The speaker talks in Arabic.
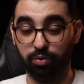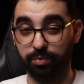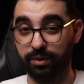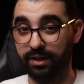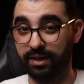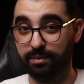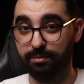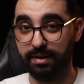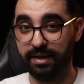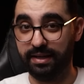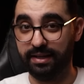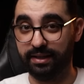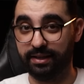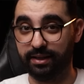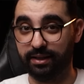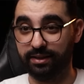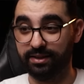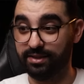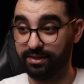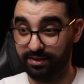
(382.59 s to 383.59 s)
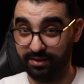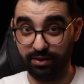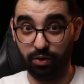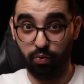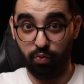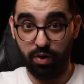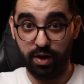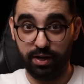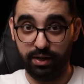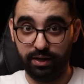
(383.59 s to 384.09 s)
وباللي مالي الملكه
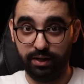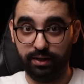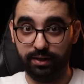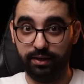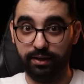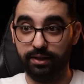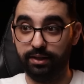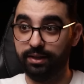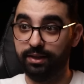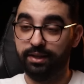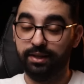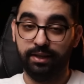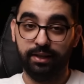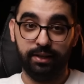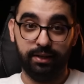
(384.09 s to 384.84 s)
الزواني اللي